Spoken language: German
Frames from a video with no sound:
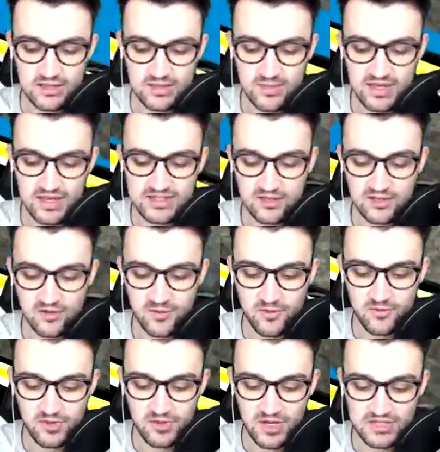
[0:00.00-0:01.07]
Ich meine, es sind noch
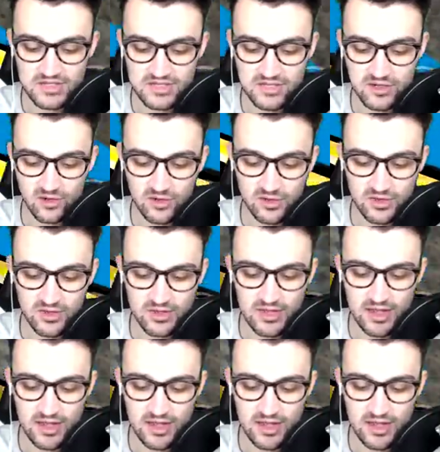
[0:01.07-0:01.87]
35 Sekunden,